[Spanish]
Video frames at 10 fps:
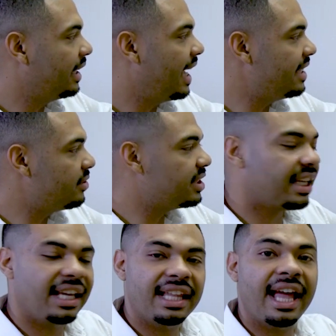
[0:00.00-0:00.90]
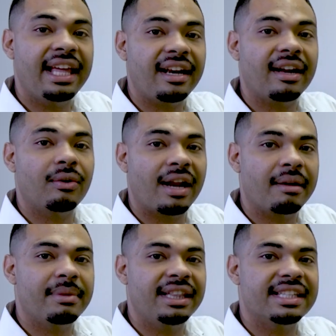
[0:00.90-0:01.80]
esto se queda ahí
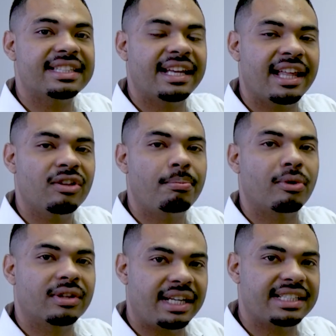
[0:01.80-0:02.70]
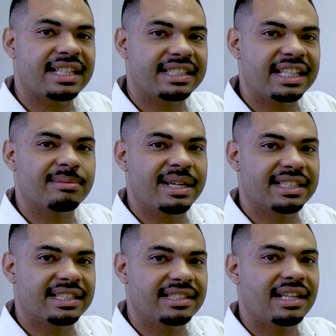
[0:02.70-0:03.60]
regularmente sanando por 3 a 6
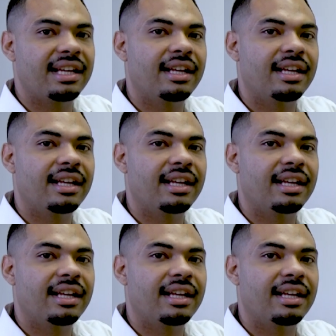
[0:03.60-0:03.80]
meses.